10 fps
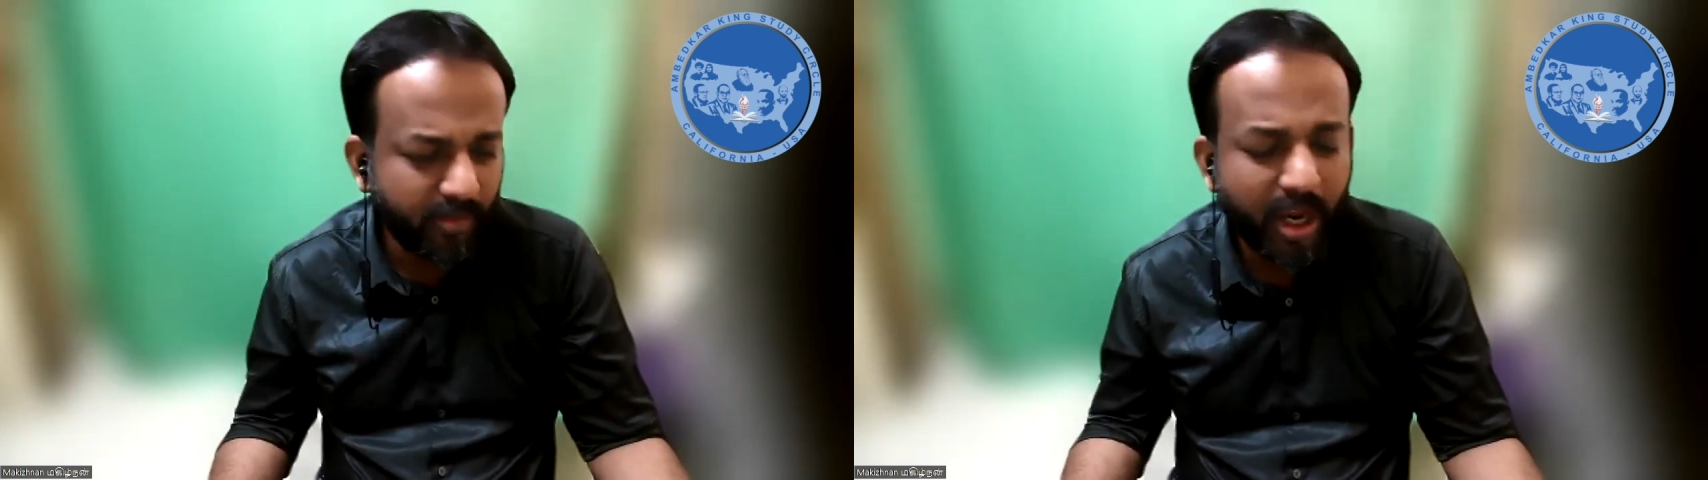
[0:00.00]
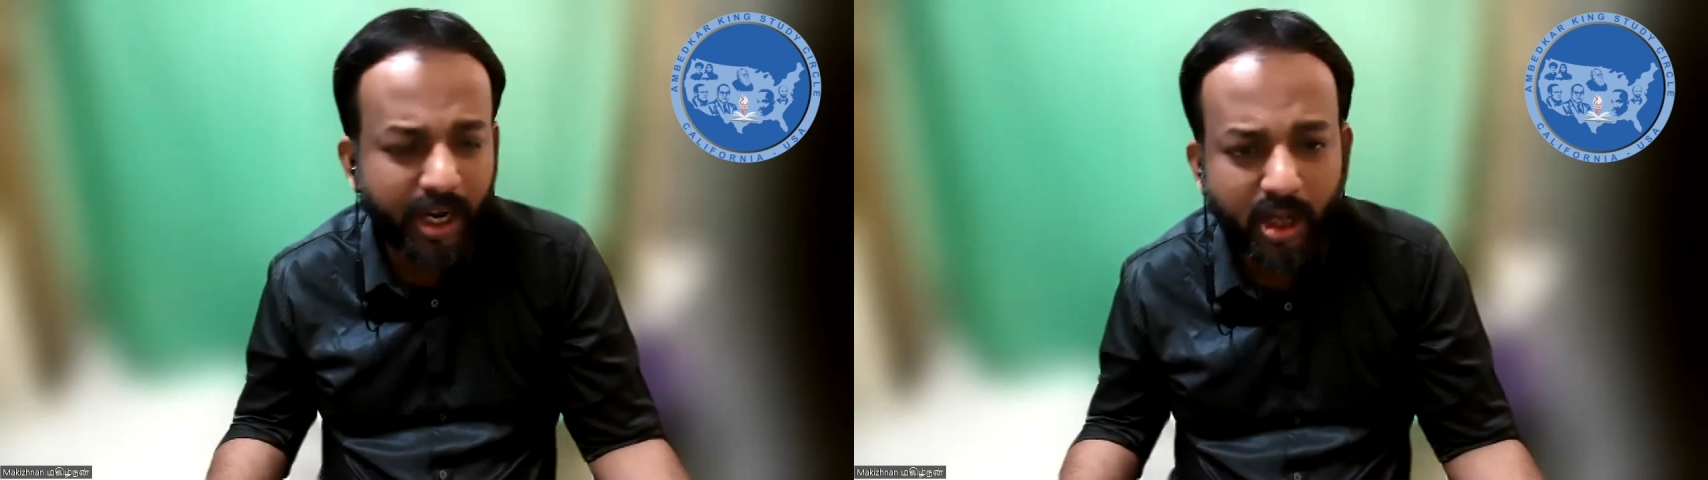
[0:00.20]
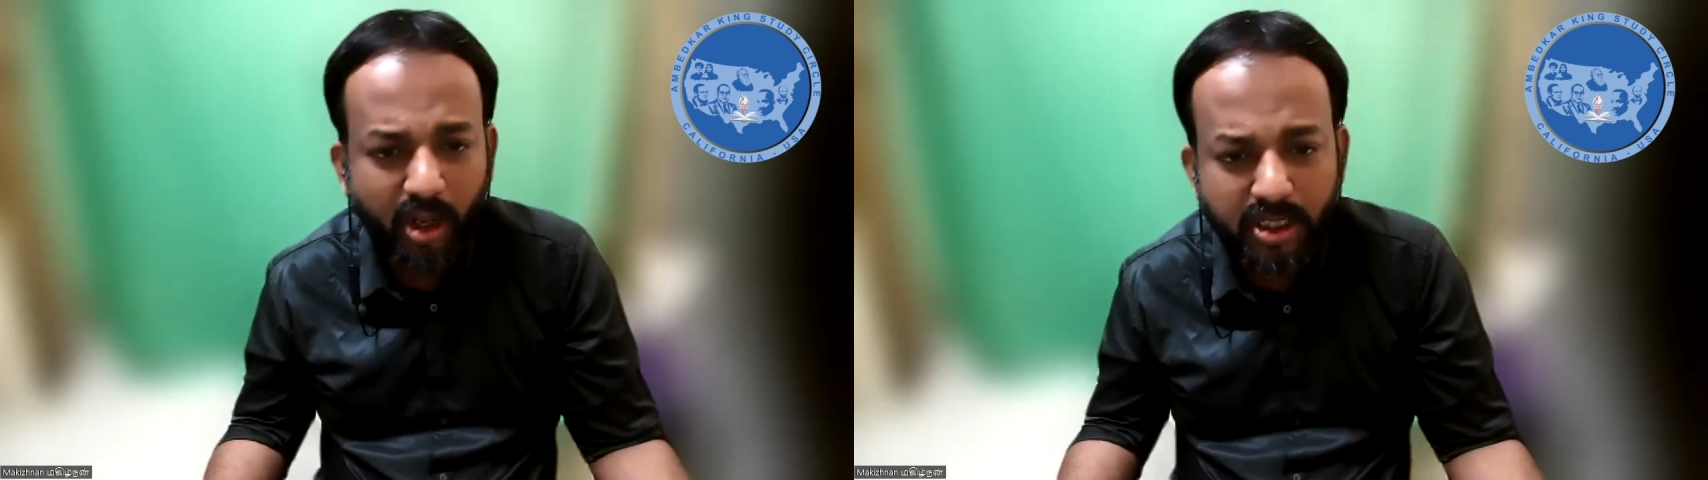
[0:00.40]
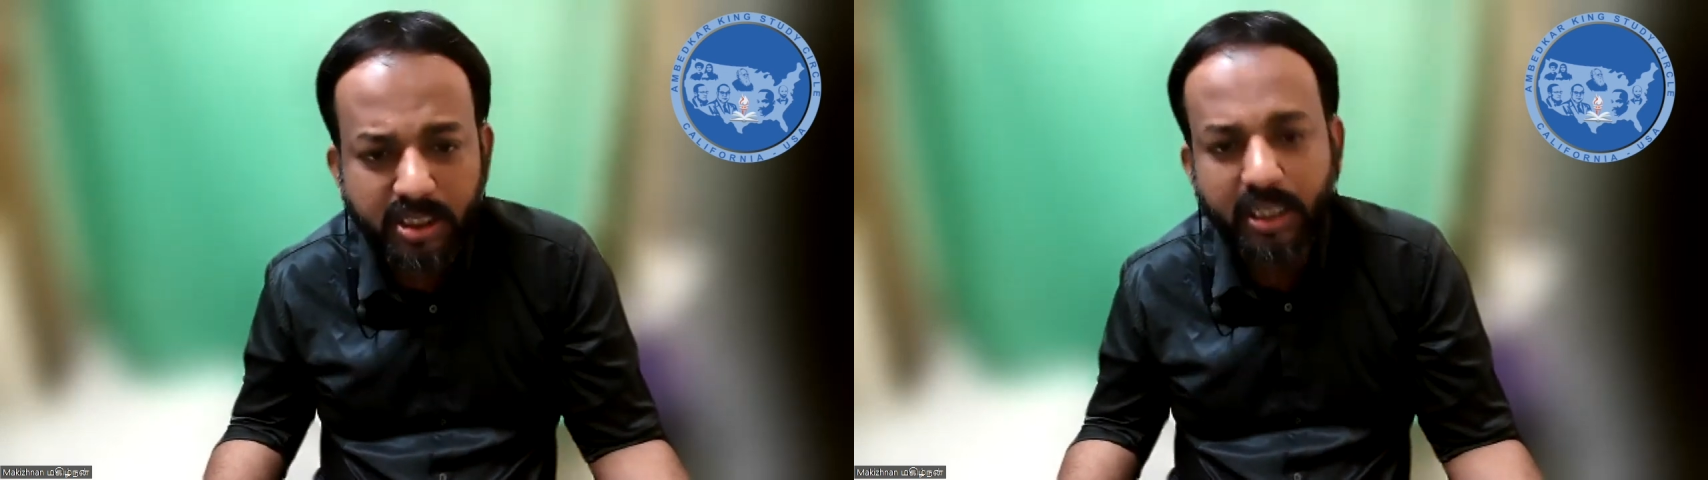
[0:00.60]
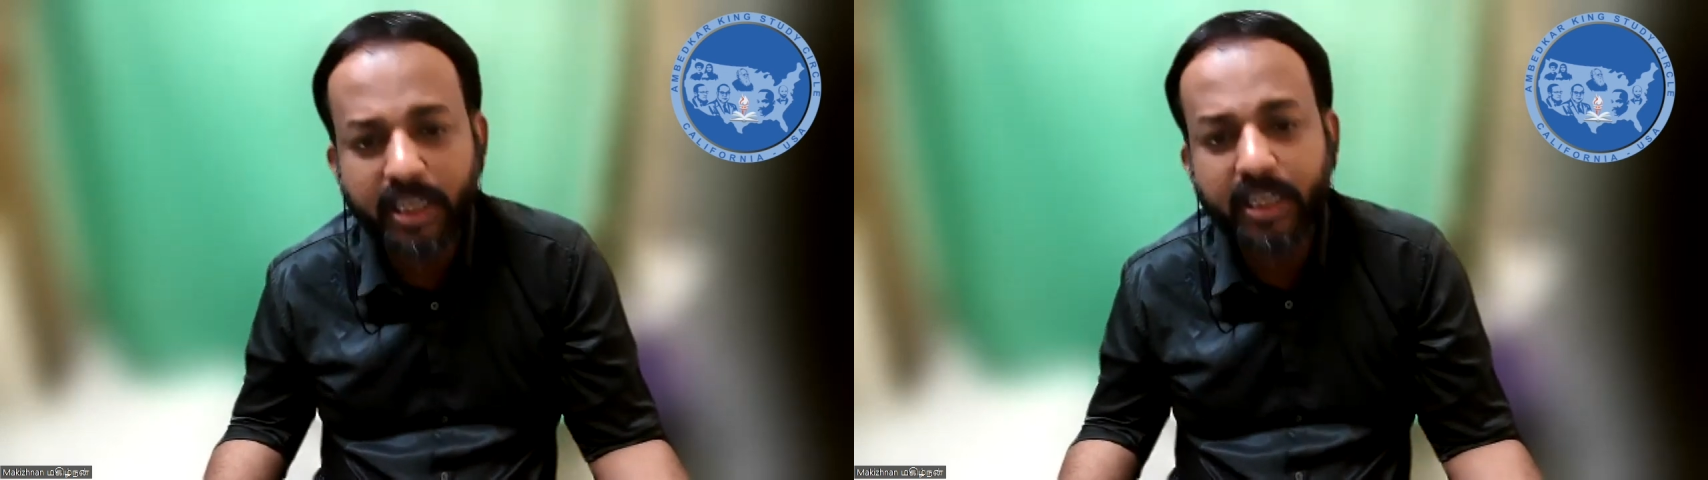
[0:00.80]

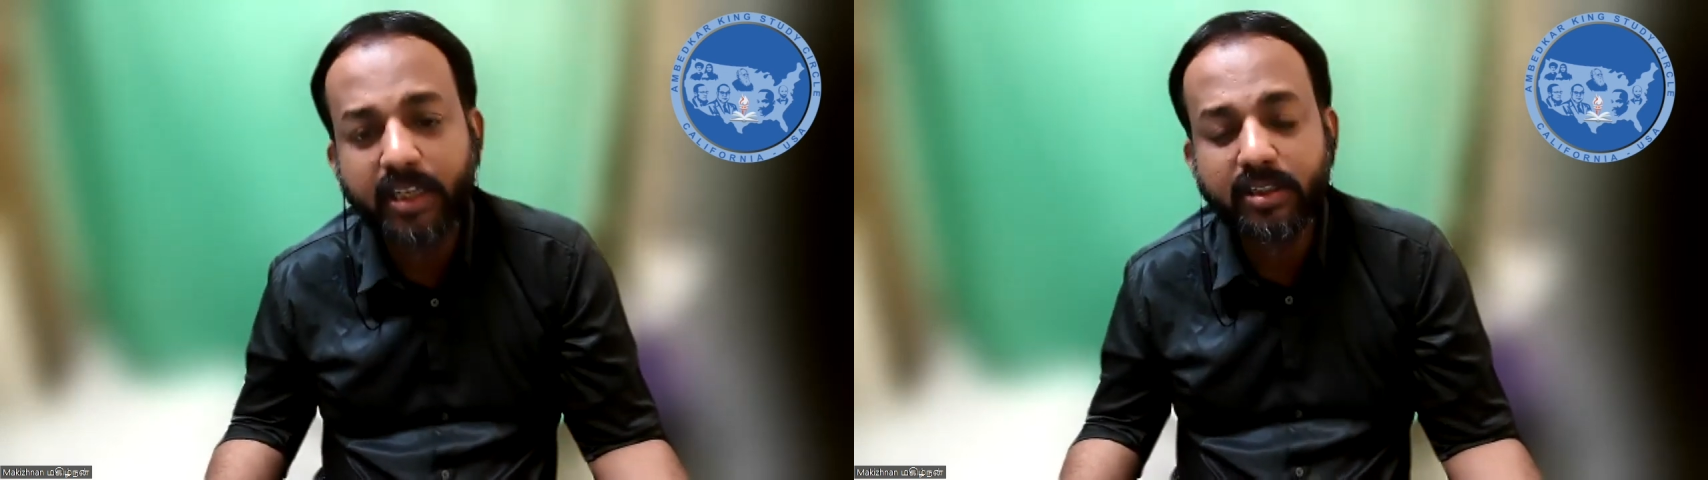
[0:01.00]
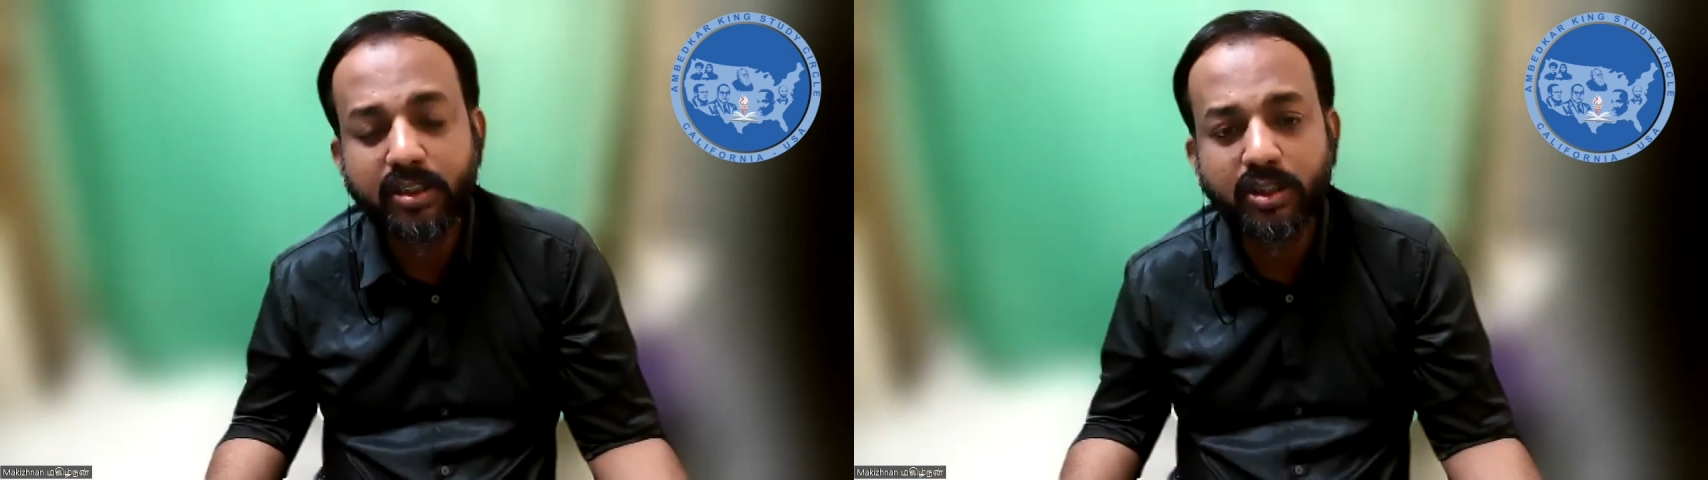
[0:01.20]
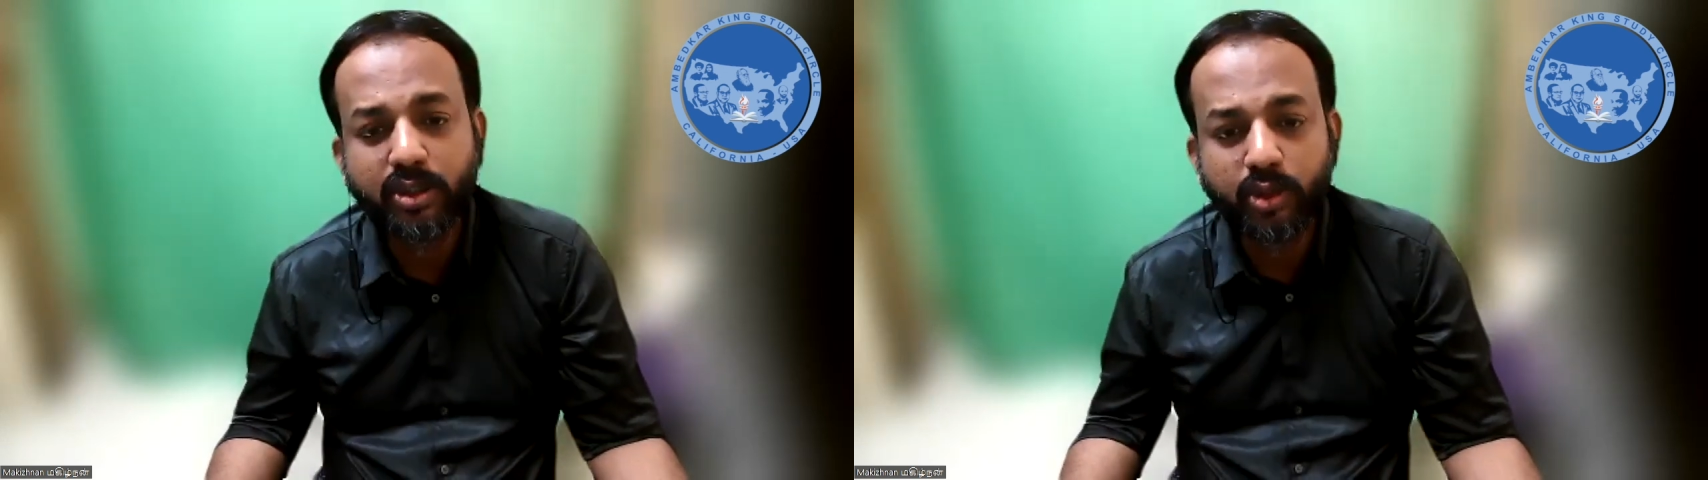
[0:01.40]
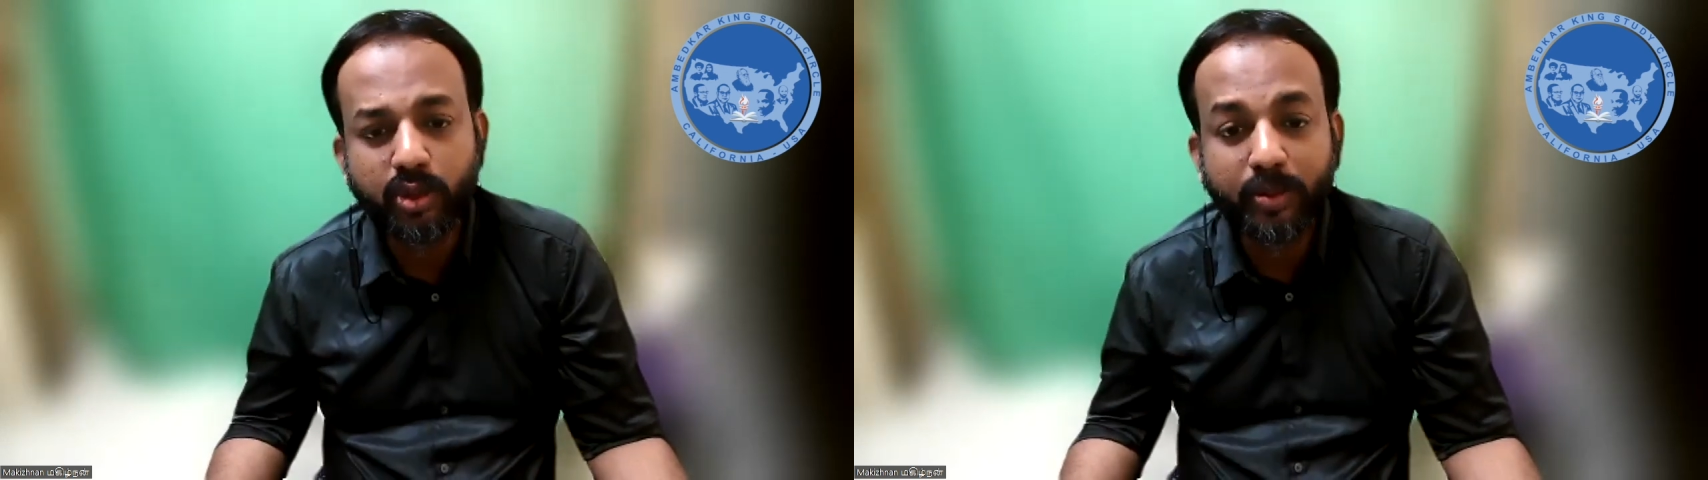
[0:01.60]
आइडियोलॉजी है जो